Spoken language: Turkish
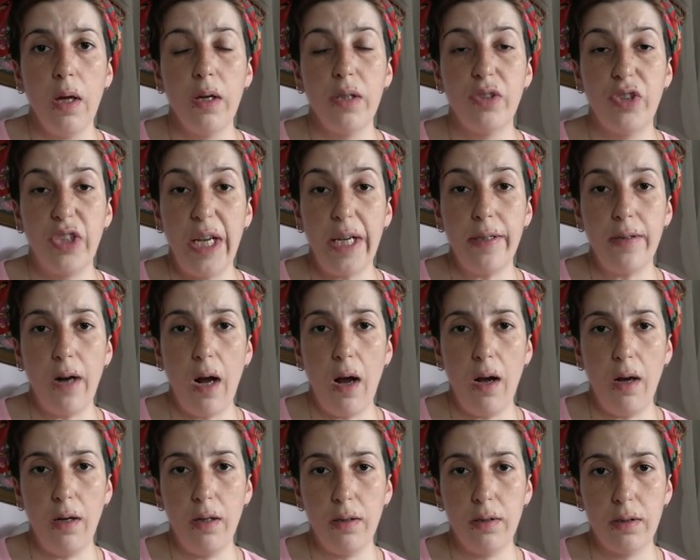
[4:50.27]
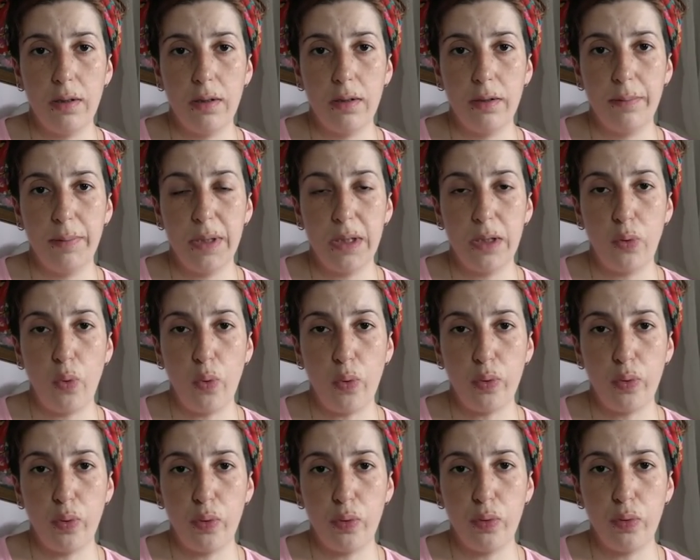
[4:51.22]
e, cerrah e, bir
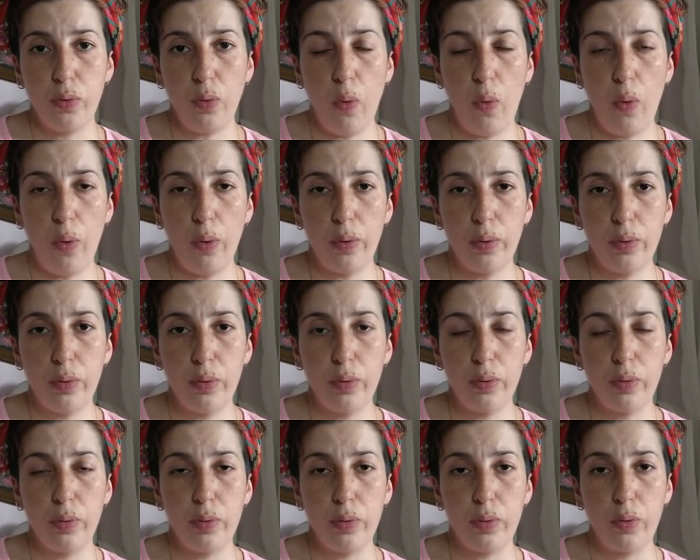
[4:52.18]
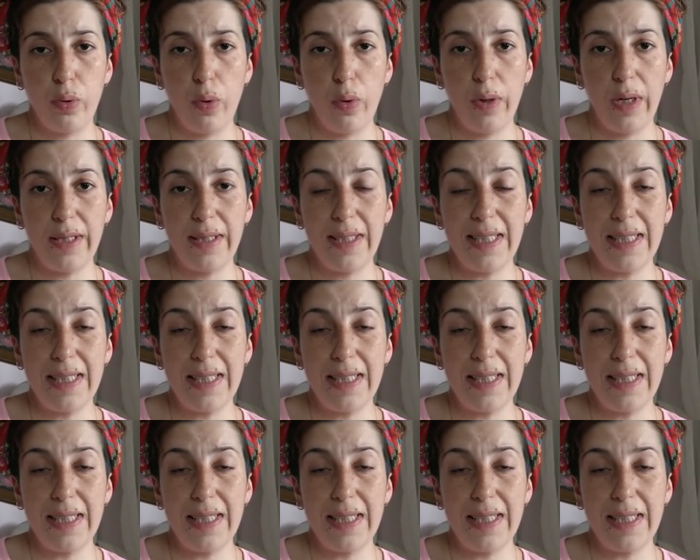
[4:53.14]
doktorunun olduğunu söyledi,